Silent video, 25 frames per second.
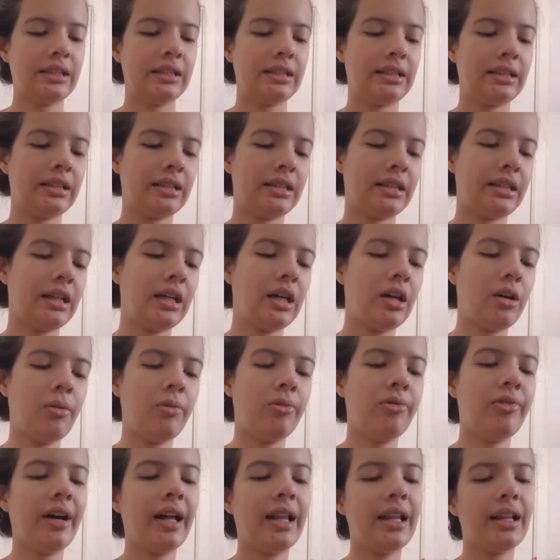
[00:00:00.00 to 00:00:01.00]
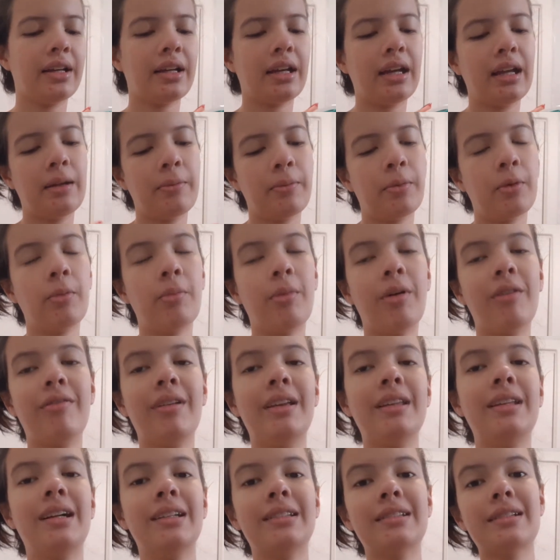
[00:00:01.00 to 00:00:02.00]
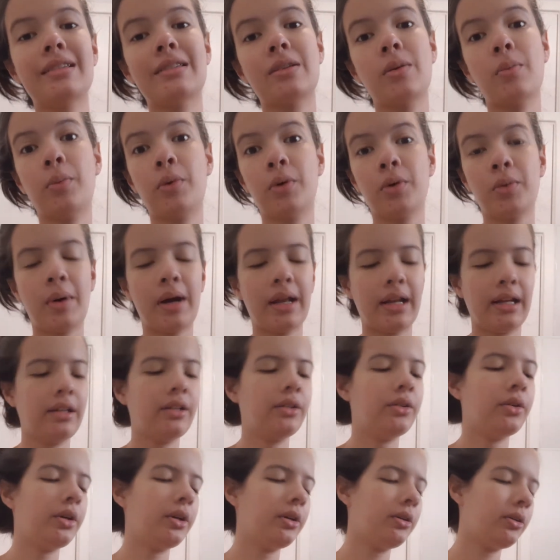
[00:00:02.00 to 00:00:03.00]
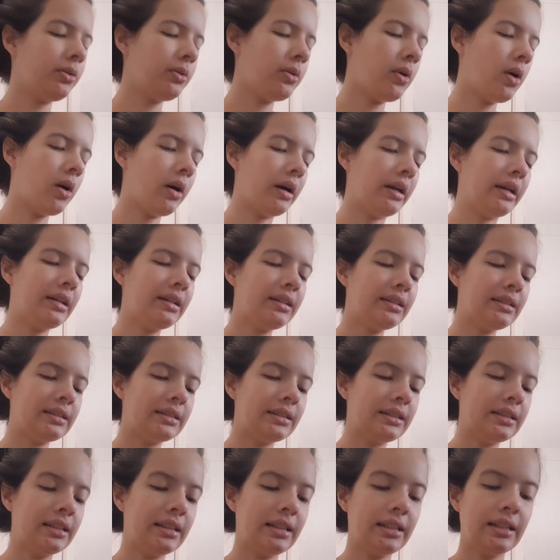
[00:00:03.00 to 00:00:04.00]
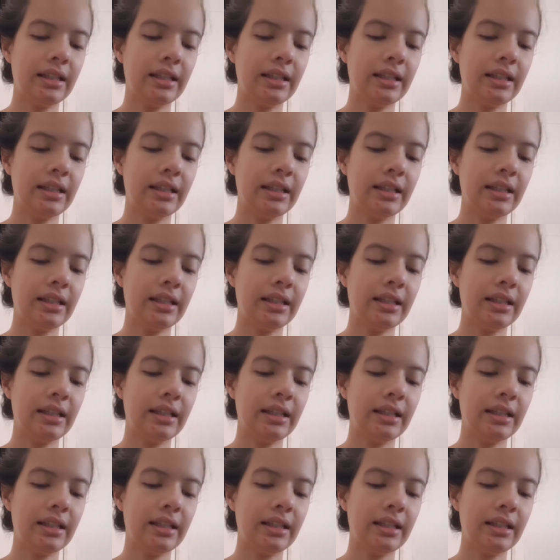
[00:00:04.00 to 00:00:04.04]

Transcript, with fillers: Então, fala que ele promove a hidratação por 48 horas.